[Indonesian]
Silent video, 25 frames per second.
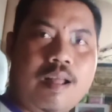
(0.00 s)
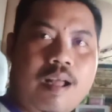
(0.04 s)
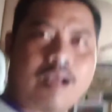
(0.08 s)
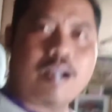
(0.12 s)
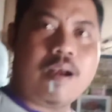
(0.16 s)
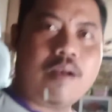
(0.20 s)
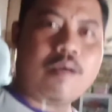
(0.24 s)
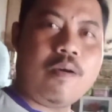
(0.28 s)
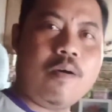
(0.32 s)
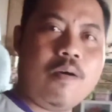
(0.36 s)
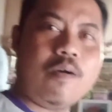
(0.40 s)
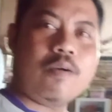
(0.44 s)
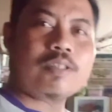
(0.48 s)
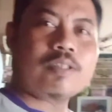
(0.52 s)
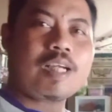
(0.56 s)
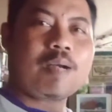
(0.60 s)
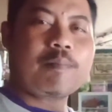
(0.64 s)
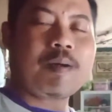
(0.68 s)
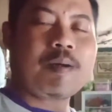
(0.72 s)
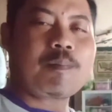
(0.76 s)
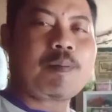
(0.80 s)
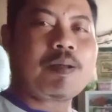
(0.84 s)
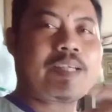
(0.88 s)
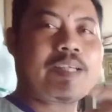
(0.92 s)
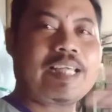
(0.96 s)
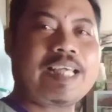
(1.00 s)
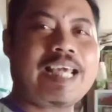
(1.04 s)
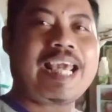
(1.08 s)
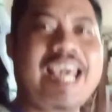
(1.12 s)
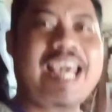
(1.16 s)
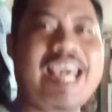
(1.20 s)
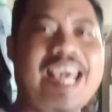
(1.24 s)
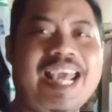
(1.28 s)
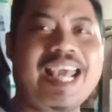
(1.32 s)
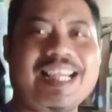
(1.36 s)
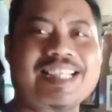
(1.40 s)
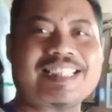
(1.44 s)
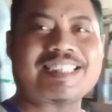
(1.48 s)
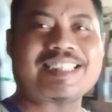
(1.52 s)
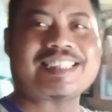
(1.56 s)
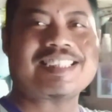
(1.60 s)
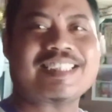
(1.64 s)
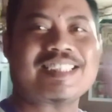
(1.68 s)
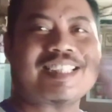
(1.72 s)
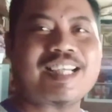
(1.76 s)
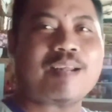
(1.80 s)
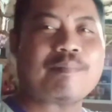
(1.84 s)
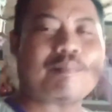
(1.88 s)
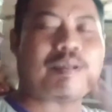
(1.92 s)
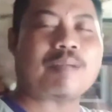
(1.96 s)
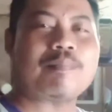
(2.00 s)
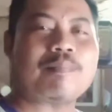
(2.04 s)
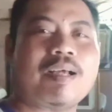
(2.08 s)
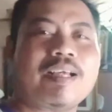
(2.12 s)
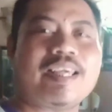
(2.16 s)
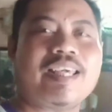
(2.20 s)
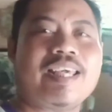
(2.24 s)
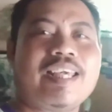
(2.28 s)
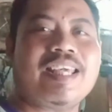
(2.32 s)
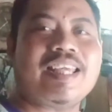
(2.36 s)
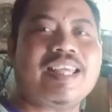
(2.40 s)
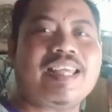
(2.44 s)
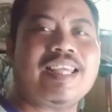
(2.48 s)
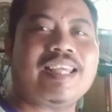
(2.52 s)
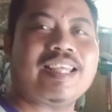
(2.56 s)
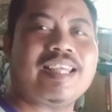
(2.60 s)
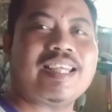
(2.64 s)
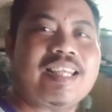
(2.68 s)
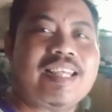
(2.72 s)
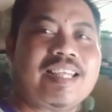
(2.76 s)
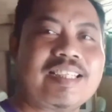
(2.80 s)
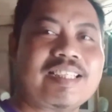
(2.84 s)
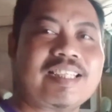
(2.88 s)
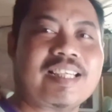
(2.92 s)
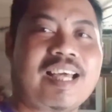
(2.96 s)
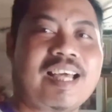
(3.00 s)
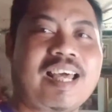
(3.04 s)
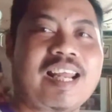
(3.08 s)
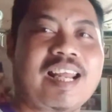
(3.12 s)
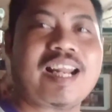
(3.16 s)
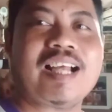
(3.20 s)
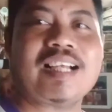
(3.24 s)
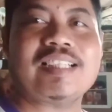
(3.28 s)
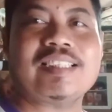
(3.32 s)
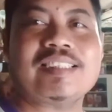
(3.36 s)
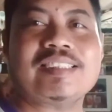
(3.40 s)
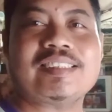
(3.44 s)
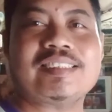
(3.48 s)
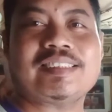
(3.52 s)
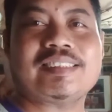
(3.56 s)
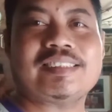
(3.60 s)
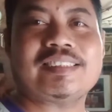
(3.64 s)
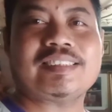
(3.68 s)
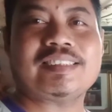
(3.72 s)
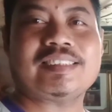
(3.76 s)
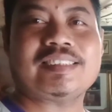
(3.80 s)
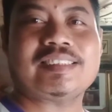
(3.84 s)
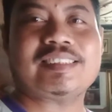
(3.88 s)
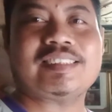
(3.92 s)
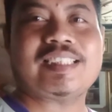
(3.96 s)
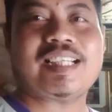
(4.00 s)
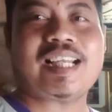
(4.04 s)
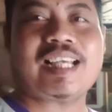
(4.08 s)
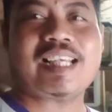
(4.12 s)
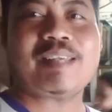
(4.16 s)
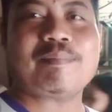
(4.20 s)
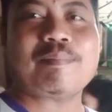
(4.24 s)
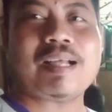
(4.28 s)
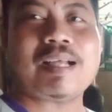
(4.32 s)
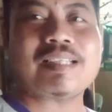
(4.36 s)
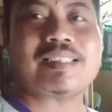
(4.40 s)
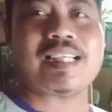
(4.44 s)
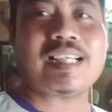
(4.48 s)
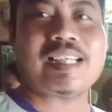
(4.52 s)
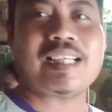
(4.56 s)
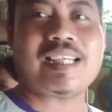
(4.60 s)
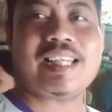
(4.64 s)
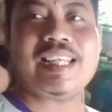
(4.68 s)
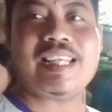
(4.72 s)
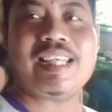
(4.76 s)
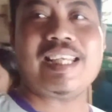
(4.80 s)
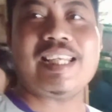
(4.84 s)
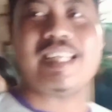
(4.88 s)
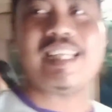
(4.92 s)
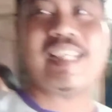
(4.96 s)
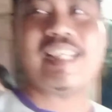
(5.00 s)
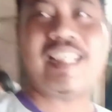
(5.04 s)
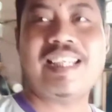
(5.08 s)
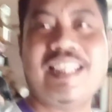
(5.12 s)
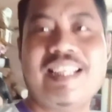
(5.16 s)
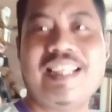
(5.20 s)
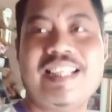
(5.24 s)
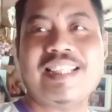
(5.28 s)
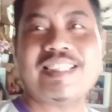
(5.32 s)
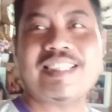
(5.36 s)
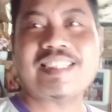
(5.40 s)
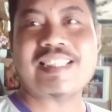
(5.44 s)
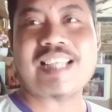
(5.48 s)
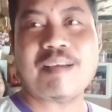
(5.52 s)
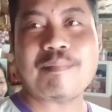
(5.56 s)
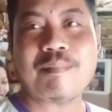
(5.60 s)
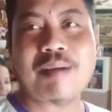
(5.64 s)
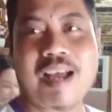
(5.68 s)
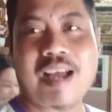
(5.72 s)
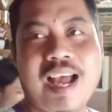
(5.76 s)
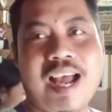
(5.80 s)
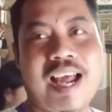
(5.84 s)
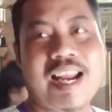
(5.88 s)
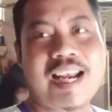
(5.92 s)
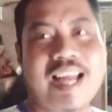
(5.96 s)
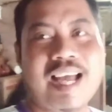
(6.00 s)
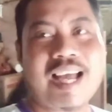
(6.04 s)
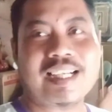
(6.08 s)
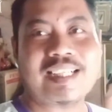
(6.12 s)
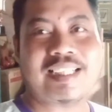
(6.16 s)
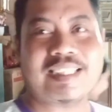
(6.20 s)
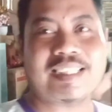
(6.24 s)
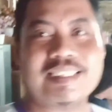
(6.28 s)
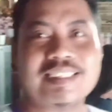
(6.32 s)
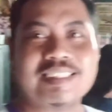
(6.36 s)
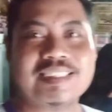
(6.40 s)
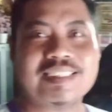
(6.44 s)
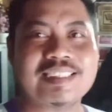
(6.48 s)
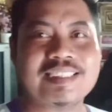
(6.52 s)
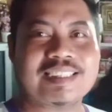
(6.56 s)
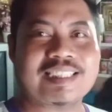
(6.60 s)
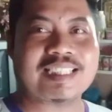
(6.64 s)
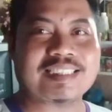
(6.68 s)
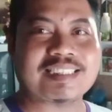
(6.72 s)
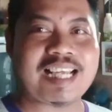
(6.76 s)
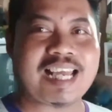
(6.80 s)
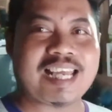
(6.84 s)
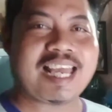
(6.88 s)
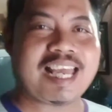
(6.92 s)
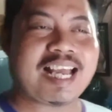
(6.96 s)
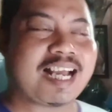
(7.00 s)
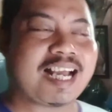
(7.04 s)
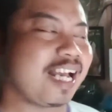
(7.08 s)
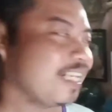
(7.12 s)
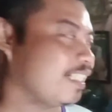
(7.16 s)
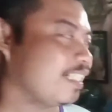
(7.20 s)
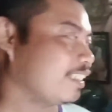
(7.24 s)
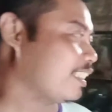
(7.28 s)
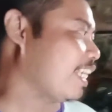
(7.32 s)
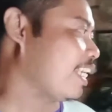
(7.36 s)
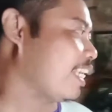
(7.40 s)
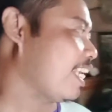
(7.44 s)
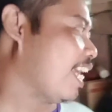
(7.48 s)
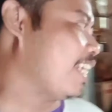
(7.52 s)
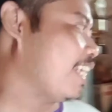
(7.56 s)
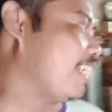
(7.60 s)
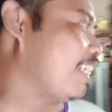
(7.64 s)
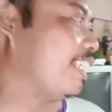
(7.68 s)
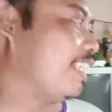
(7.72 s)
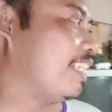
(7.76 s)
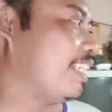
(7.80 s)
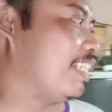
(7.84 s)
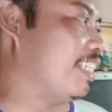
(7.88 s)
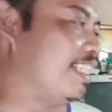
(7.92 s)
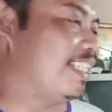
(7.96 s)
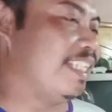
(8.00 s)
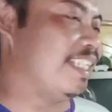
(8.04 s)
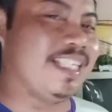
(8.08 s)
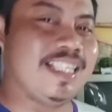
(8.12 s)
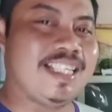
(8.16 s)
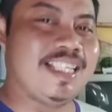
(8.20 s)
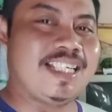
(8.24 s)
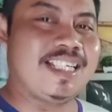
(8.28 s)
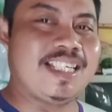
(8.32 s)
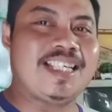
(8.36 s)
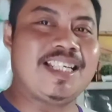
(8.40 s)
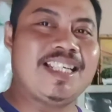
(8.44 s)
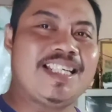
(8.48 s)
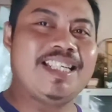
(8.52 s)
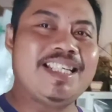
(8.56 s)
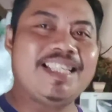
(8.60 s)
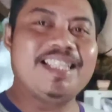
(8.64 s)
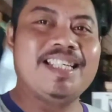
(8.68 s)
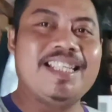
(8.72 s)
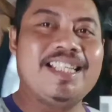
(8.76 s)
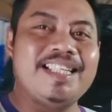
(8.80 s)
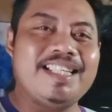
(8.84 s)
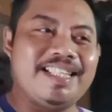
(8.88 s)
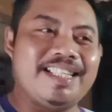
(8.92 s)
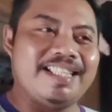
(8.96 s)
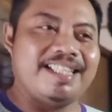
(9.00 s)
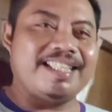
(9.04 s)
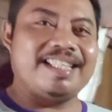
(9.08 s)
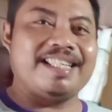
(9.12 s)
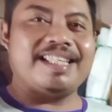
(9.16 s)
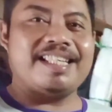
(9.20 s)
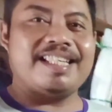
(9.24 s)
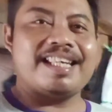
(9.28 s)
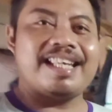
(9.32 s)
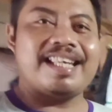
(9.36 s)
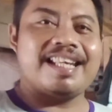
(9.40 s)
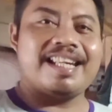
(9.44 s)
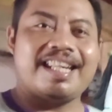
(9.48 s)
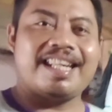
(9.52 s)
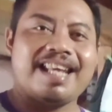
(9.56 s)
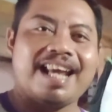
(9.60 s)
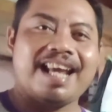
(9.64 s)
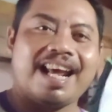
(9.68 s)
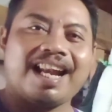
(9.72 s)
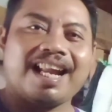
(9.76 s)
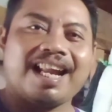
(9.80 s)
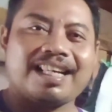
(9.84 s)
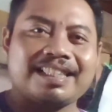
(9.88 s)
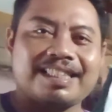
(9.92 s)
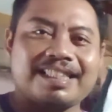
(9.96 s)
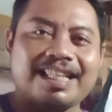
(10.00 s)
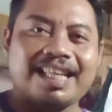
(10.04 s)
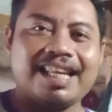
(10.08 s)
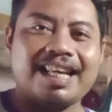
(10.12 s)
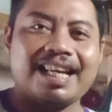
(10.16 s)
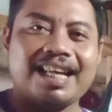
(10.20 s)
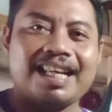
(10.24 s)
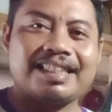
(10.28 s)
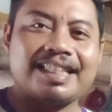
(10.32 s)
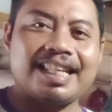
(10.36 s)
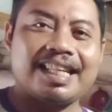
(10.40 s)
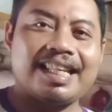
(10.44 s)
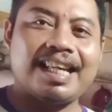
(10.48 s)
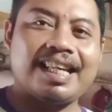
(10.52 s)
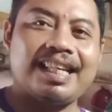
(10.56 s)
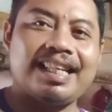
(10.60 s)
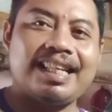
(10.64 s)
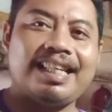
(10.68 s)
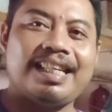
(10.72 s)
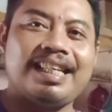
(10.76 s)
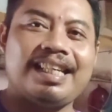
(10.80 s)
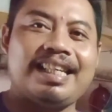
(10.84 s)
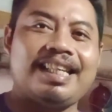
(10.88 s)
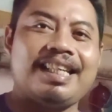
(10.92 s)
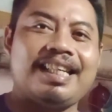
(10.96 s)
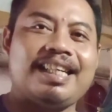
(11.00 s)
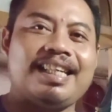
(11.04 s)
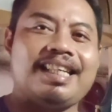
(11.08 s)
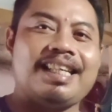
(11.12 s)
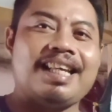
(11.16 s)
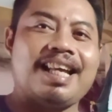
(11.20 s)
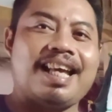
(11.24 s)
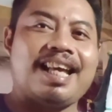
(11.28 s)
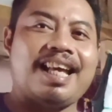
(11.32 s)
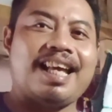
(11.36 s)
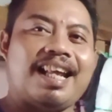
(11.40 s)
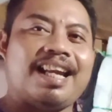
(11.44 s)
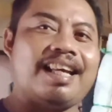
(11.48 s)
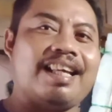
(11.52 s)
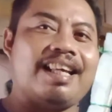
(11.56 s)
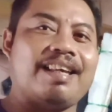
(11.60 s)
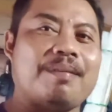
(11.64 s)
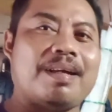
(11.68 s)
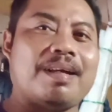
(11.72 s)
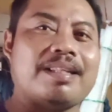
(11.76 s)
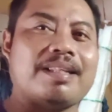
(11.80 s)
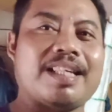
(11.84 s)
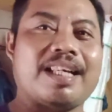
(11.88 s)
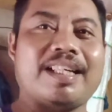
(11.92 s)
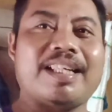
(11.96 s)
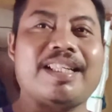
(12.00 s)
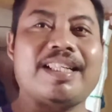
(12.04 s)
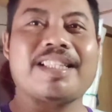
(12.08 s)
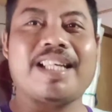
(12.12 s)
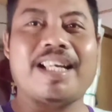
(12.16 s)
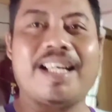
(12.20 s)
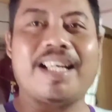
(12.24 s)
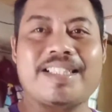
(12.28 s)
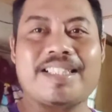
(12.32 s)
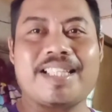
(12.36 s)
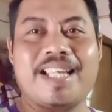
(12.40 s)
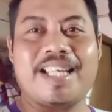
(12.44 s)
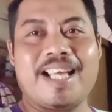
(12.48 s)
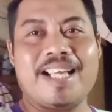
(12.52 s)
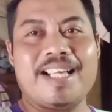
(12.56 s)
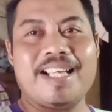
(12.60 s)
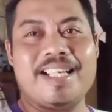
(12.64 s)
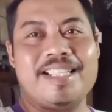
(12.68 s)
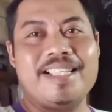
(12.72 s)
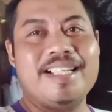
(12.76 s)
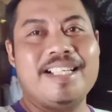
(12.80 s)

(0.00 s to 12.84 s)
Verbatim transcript: Halo, selamat pagi guys. Selamat pagi. Sekarang lagi masak nih sama anak kesayangan saya ini. Nih, nih, nih anak kesayangan saya nih, nih, nih. Ah, lagi masak nih saya guys ya.